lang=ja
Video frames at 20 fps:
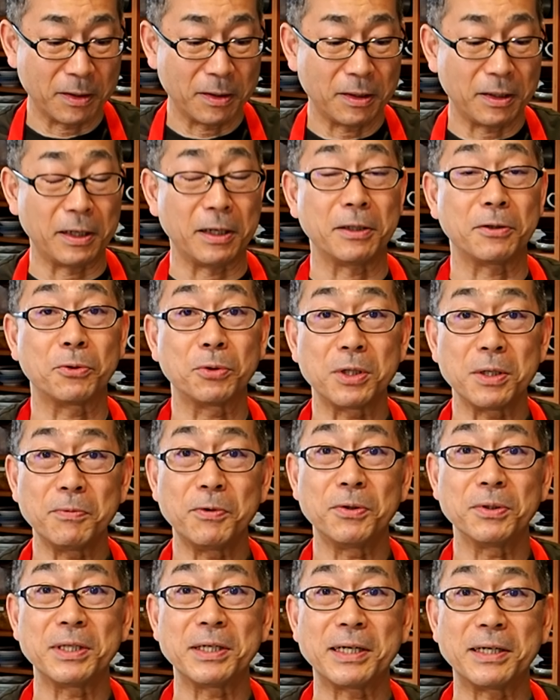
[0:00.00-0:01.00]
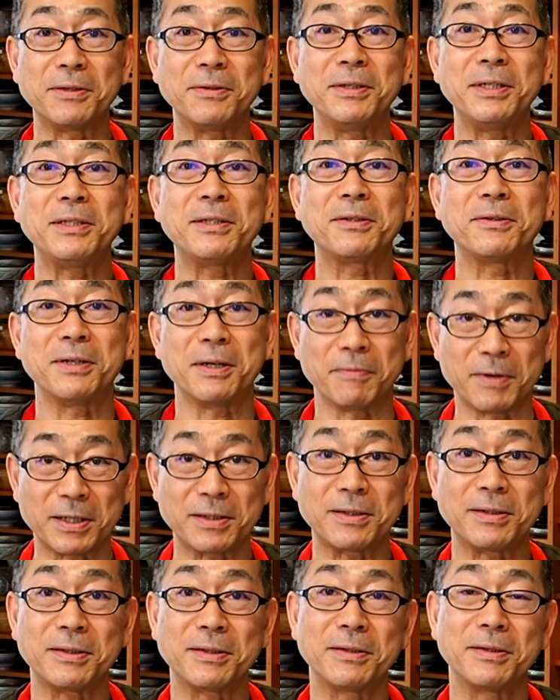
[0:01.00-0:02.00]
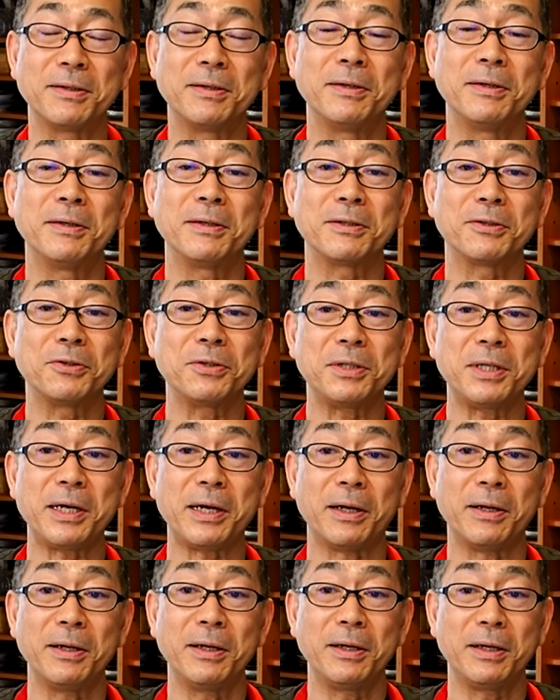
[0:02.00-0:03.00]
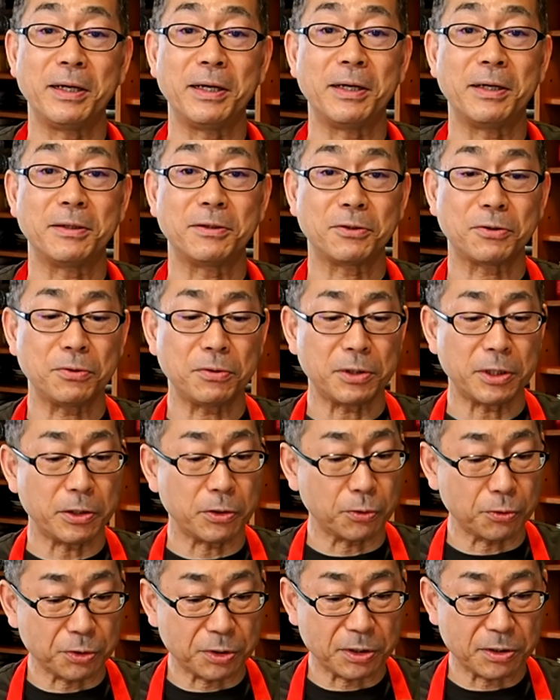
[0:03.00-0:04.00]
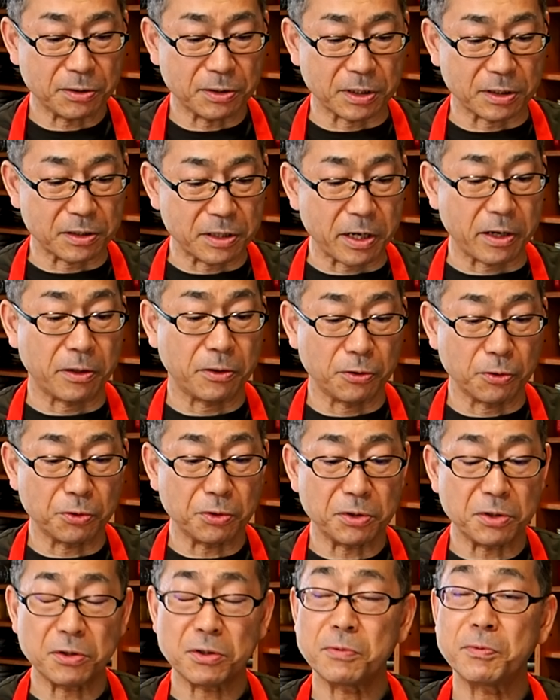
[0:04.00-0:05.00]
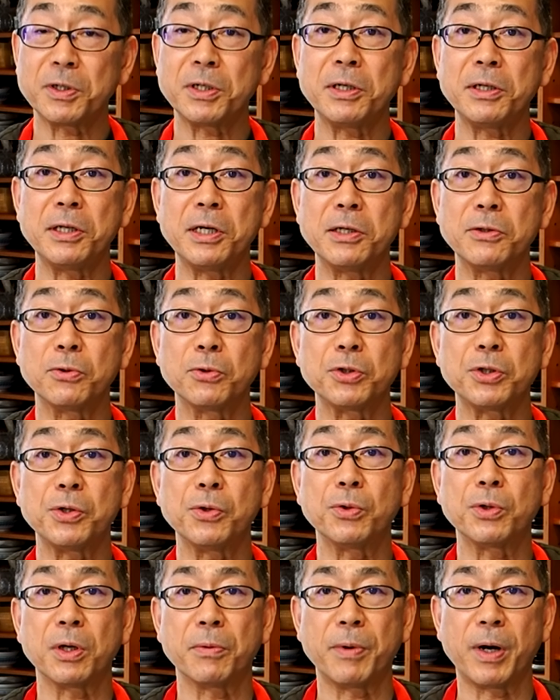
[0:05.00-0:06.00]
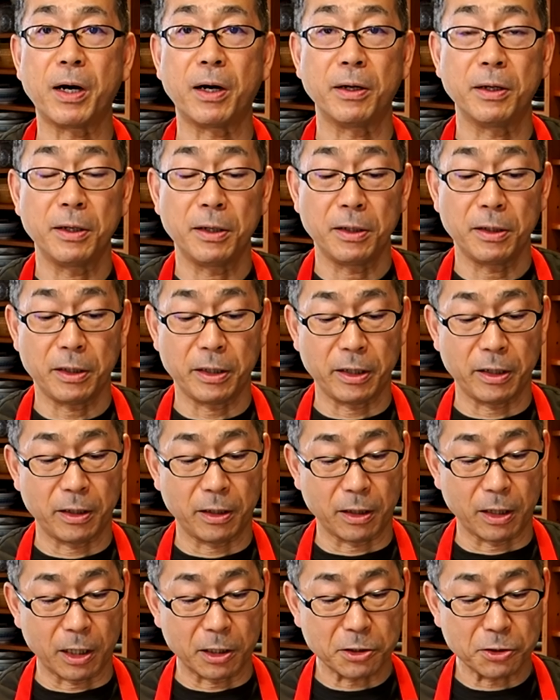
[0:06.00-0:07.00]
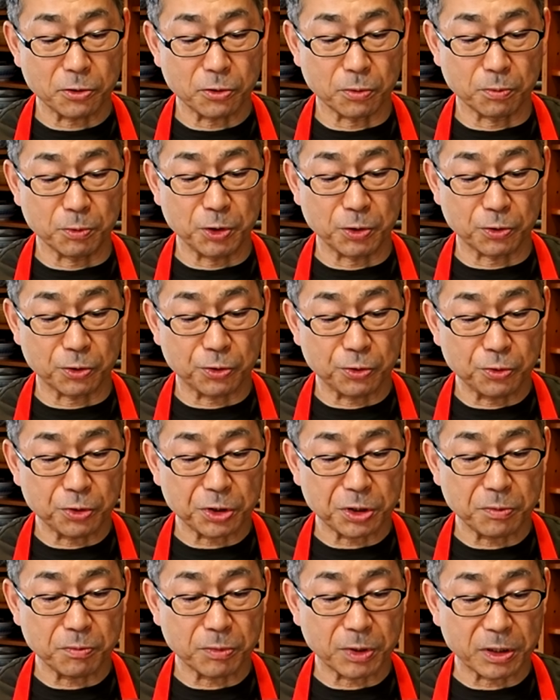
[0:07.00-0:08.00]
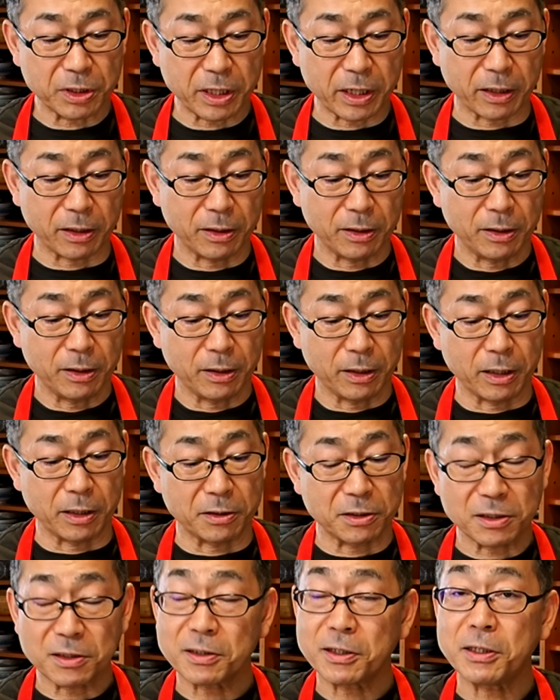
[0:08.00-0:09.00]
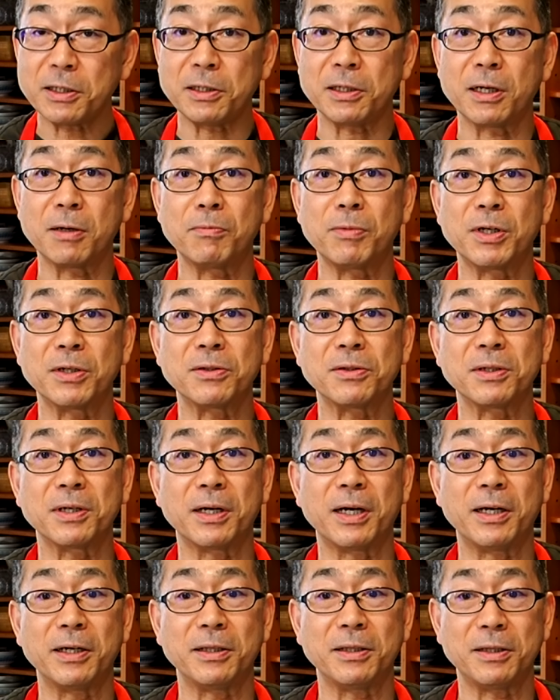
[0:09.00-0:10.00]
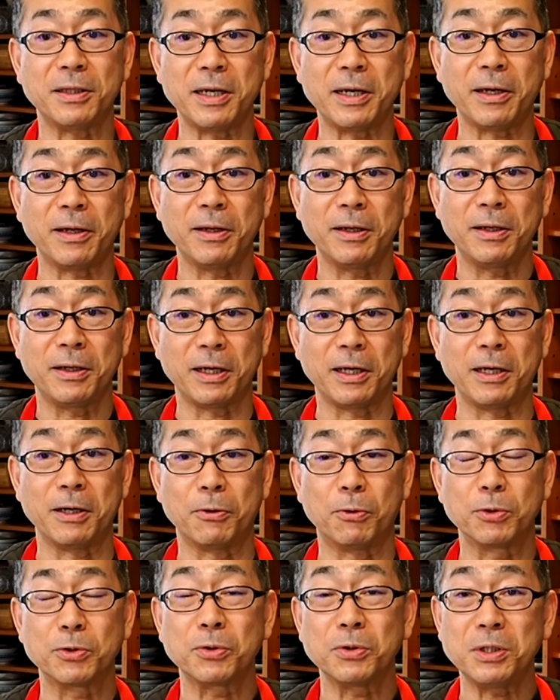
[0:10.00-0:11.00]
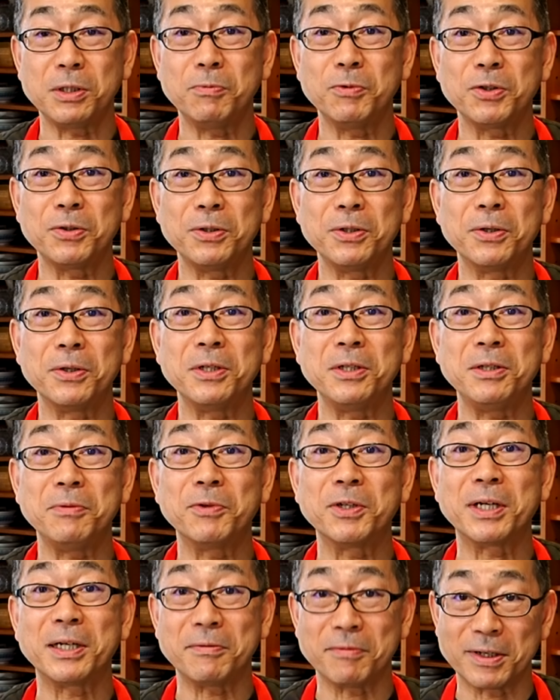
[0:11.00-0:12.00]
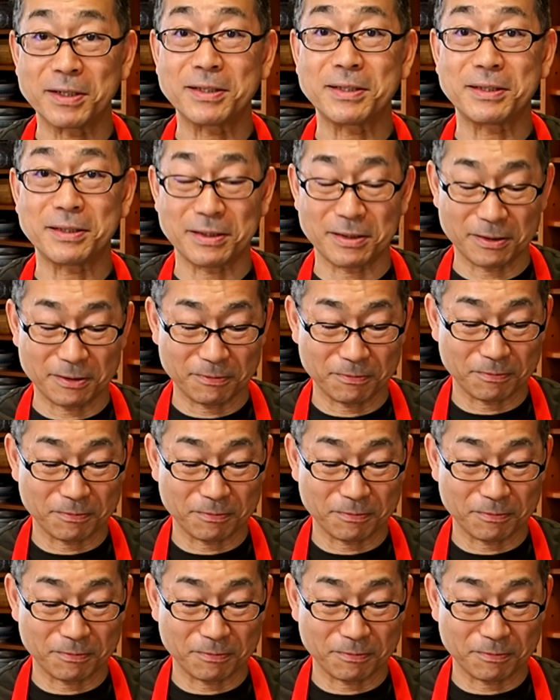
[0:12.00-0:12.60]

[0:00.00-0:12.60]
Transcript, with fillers: えー、とてもお手軽に作れますそして、えー、作った翌日ですね翌日まで冷蔵しておけば、えー、アの身の中心まで、えしっかり南蛮酢が入って、え保存に向く料理にもなります